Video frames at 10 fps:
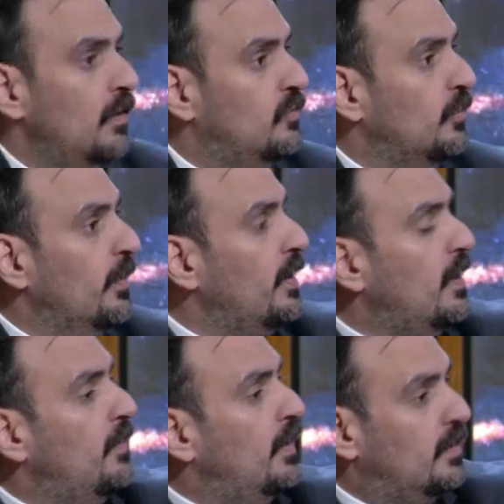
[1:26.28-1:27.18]
أنتم بغير
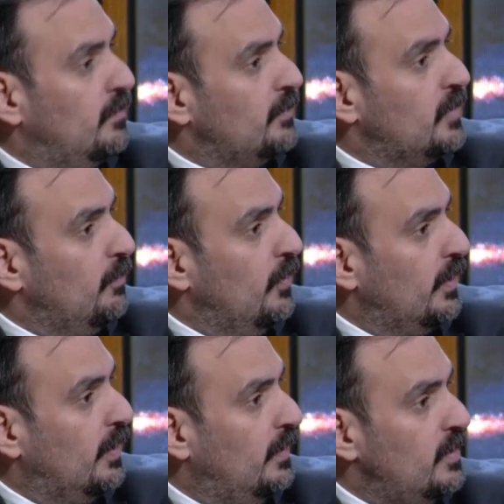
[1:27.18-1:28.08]
أماكن ما
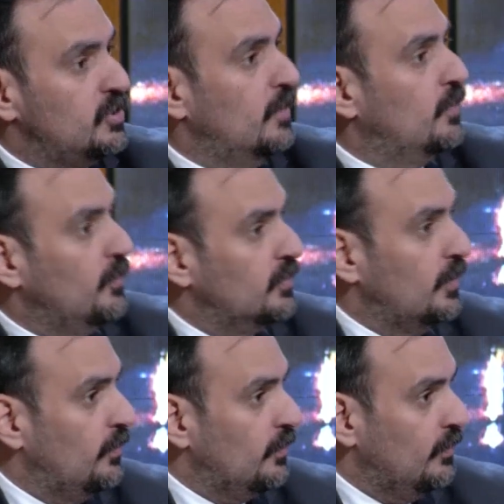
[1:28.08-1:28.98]
مطبقيها ليش يمكم
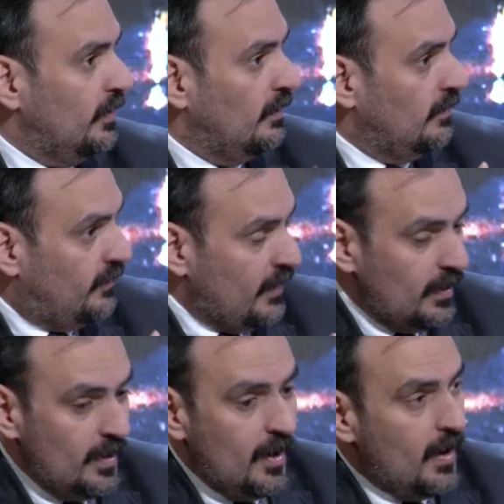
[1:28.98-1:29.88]
تطبقوها
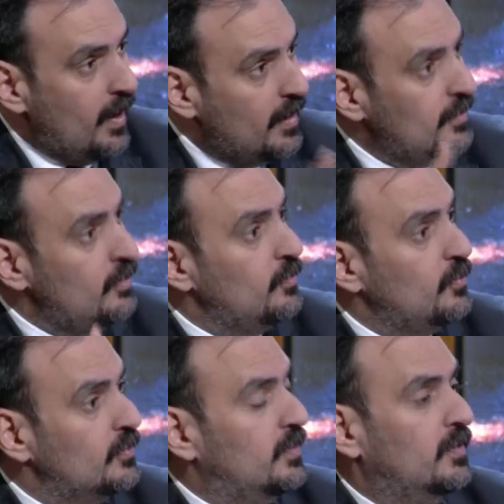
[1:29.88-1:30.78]
فهذه
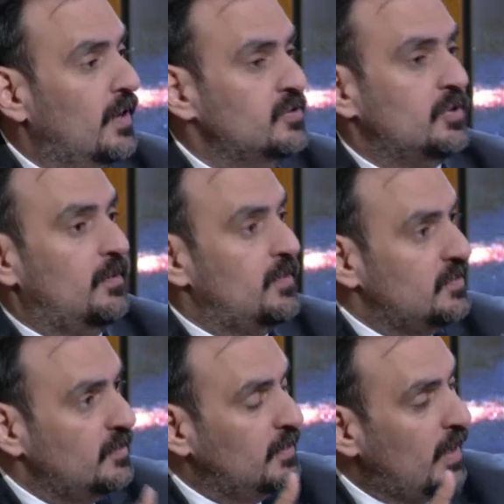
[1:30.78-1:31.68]
الأمور تحتاج إلى
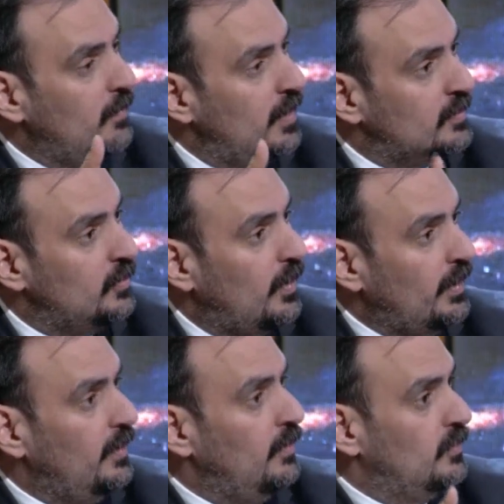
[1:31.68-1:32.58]
مزيد من حملات
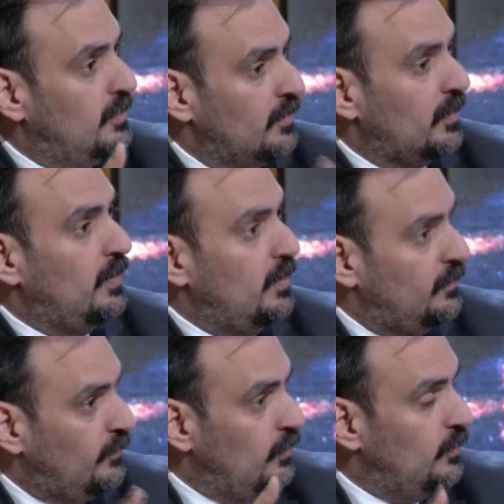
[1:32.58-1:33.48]
الوعي
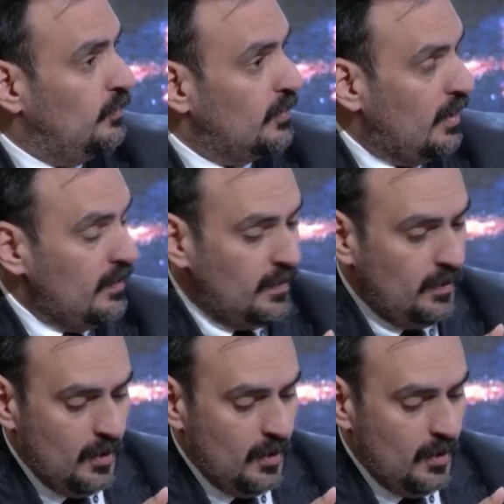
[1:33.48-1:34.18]
والتثقيف والأمور هذه